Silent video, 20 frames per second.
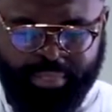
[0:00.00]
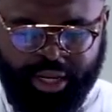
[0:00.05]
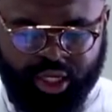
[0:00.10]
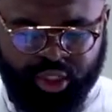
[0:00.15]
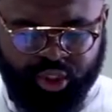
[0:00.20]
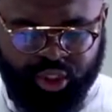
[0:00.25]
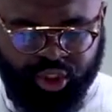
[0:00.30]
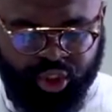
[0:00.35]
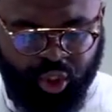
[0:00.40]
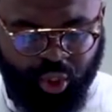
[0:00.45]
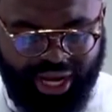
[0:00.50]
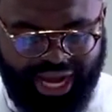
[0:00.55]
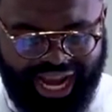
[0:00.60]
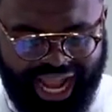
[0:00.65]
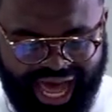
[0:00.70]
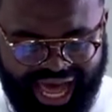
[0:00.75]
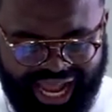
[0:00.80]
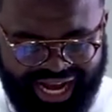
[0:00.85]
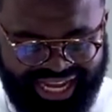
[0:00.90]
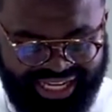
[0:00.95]
Ce sont
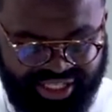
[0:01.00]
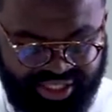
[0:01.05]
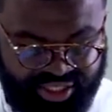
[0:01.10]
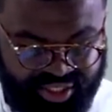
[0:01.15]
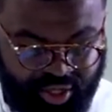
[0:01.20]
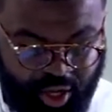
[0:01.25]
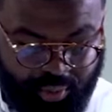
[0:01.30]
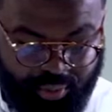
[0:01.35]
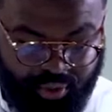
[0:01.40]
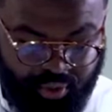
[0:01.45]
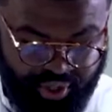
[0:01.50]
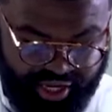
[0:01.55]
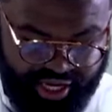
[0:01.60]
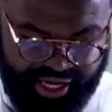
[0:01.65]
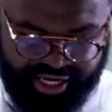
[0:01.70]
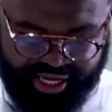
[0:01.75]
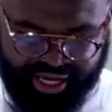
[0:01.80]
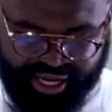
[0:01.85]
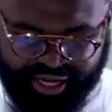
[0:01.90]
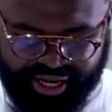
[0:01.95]
là les hommes de
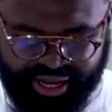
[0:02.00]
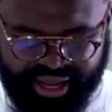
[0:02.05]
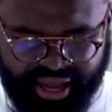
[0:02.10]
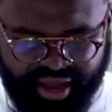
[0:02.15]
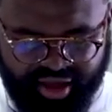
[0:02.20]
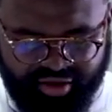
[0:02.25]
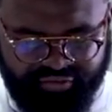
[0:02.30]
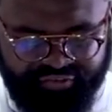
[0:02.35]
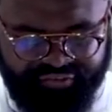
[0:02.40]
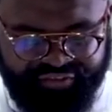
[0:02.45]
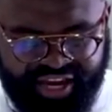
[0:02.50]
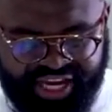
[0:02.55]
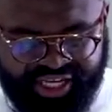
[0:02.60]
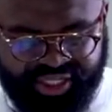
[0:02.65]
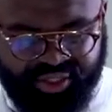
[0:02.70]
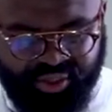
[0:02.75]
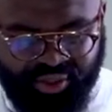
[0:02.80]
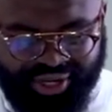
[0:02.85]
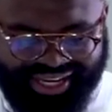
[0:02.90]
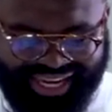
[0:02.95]
Reka,
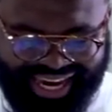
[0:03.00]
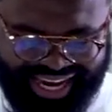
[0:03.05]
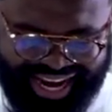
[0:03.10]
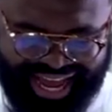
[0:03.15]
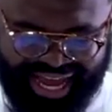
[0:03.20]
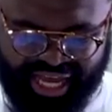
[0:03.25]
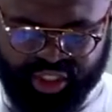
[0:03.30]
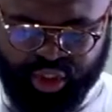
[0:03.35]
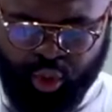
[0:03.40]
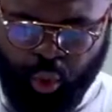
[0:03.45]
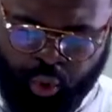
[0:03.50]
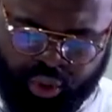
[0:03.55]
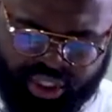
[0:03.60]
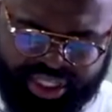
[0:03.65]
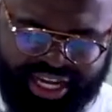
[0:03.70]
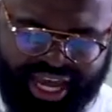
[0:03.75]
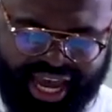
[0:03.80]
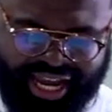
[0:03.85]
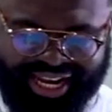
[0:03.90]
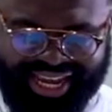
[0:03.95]
fils de Kenaz,
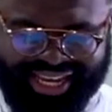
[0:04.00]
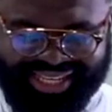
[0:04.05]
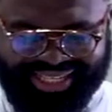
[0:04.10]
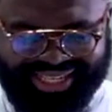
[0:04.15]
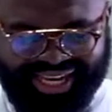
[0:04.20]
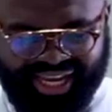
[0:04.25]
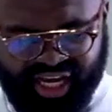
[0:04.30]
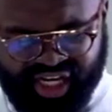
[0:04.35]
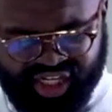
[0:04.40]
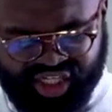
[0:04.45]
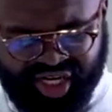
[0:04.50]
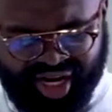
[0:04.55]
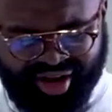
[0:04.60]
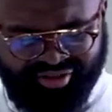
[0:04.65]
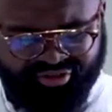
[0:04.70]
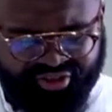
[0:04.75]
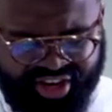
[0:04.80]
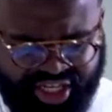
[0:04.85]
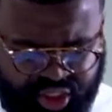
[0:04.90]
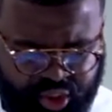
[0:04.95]
Othniel et Seraja,
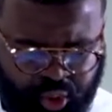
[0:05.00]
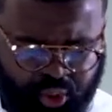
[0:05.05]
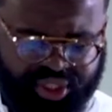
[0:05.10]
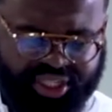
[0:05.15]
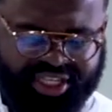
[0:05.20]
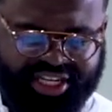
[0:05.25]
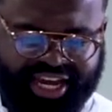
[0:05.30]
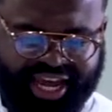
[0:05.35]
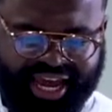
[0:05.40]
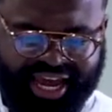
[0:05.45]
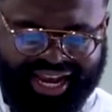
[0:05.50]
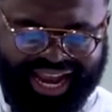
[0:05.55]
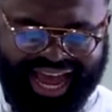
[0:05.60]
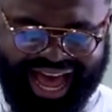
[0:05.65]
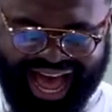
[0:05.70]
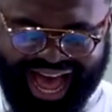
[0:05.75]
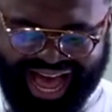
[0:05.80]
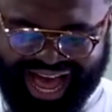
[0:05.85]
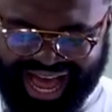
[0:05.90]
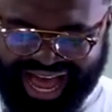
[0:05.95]
fils d'Othniel,
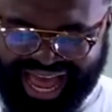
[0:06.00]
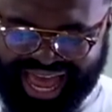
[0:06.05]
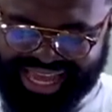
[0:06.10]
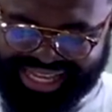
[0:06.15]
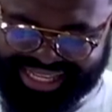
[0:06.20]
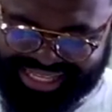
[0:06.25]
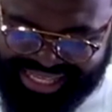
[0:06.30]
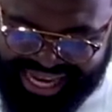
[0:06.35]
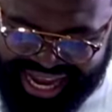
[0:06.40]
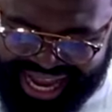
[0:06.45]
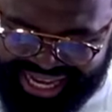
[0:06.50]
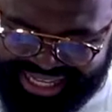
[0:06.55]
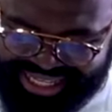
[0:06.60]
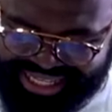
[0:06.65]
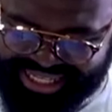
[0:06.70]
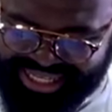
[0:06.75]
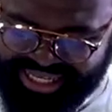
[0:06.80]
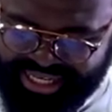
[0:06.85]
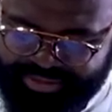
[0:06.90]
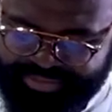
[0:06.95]
à
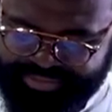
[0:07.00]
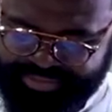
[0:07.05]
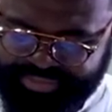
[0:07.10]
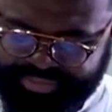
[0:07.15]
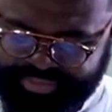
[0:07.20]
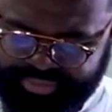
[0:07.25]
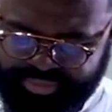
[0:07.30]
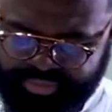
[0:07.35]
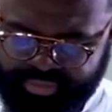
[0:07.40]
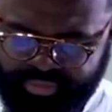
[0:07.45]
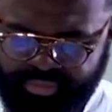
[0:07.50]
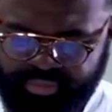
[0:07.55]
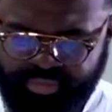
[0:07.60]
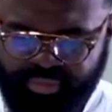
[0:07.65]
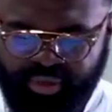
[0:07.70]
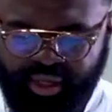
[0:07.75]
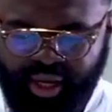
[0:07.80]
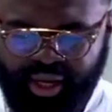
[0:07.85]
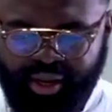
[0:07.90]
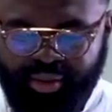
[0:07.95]
Tat
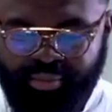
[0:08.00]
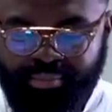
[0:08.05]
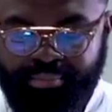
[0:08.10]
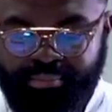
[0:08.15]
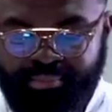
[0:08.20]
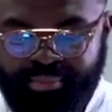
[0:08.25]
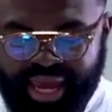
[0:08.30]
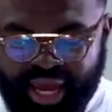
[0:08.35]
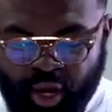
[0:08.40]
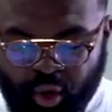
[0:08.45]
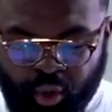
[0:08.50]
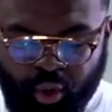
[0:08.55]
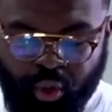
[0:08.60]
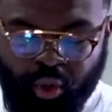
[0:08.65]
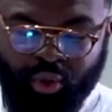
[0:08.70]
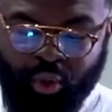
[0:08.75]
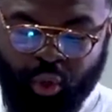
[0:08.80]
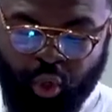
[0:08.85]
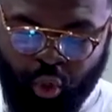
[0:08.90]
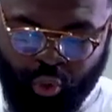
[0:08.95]

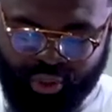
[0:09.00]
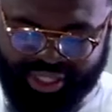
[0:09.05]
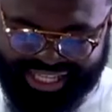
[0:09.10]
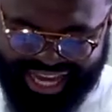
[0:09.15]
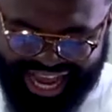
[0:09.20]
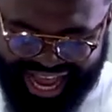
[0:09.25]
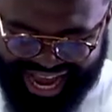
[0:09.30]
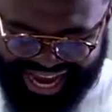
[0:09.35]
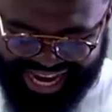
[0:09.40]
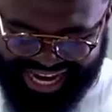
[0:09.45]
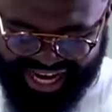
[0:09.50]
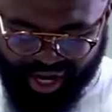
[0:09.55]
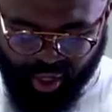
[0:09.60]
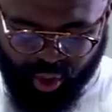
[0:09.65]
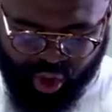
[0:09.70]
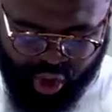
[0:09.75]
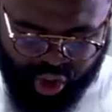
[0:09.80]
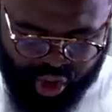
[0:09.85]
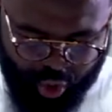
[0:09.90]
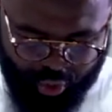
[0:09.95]
Méonotai
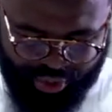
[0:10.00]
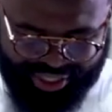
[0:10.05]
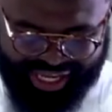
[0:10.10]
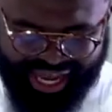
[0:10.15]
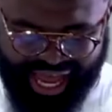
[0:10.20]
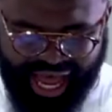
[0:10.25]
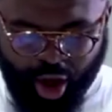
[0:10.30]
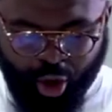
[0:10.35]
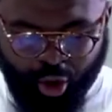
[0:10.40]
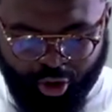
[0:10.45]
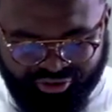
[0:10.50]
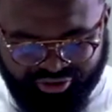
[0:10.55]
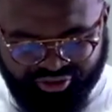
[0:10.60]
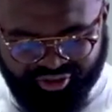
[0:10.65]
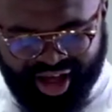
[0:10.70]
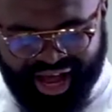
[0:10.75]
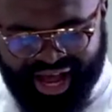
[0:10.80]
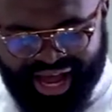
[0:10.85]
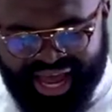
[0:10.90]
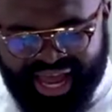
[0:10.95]
engendra
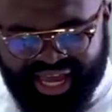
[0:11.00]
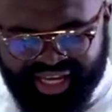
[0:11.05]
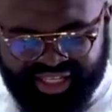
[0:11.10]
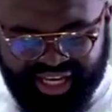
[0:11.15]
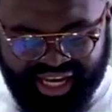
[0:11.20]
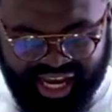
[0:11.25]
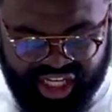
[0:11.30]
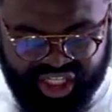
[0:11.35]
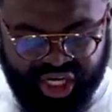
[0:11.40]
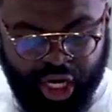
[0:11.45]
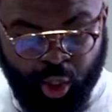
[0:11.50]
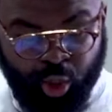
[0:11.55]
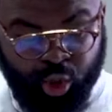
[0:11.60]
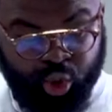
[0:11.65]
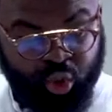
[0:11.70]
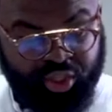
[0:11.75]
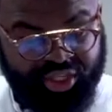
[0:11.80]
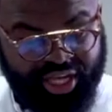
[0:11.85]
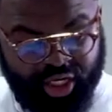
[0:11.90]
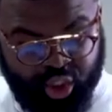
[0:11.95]
Ophra. Seraja
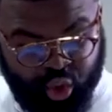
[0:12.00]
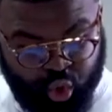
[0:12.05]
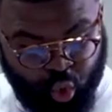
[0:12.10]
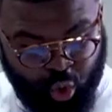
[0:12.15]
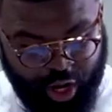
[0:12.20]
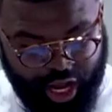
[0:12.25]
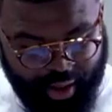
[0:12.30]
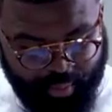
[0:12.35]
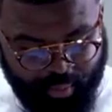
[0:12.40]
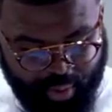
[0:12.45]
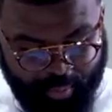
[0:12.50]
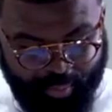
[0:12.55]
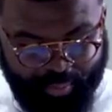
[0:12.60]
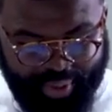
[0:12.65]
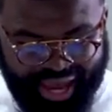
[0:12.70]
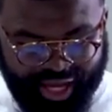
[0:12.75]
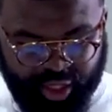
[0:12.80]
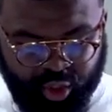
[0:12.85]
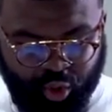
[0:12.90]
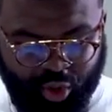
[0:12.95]
engendra Joab,
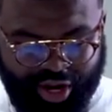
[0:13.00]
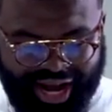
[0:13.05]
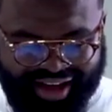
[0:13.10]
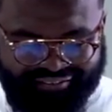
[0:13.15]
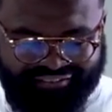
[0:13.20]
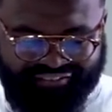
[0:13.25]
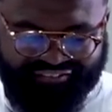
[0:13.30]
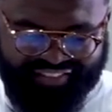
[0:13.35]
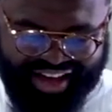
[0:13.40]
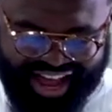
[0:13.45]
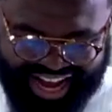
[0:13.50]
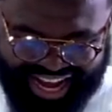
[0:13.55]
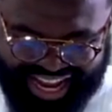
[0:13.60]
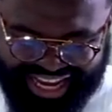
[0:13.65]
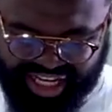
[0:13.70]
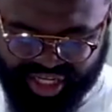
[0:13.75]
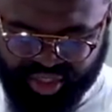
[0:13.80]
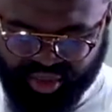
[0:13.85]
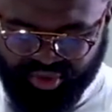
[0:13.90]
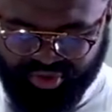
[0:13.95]
père de la vallée
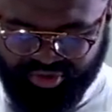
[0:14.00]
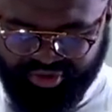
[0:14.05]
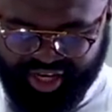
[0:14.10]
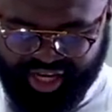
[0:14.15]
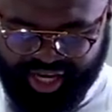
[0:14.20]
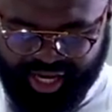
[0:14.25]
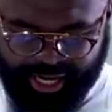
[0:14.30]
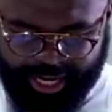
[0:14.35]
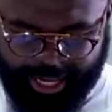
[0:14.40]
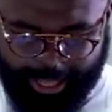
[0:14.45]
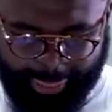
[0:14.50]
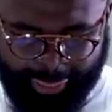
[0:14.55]
des ouvriers,